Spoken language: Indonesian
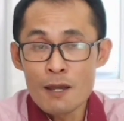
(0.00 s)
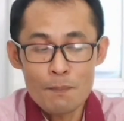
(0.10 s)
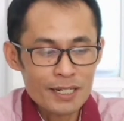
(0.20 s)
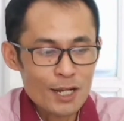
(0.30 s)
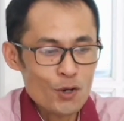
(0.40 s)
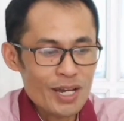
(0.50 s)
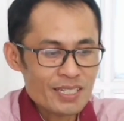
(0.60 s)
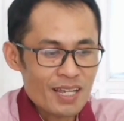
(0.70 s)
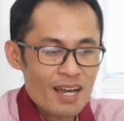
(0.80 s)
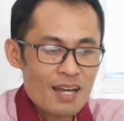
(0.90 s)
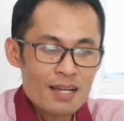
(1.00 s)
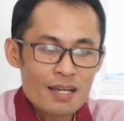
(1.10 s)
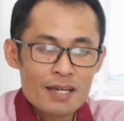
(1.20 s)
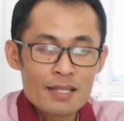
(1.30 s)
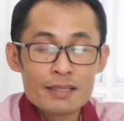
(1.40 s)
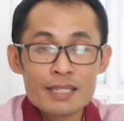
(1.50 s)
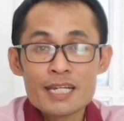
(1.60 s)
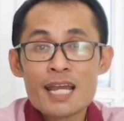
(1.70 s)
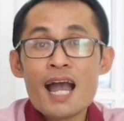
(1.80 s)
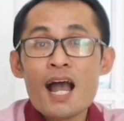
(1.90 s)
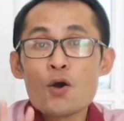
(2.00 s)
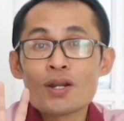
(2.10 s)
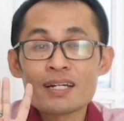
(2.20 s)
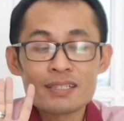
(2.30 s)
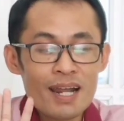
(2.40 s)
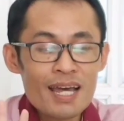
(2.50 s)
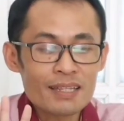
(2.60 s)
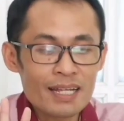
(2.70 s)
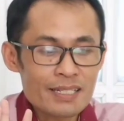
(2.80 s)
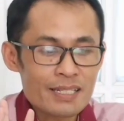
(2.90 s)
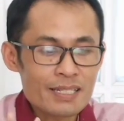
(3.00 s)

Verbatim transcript: pada OSK tiga orang teratas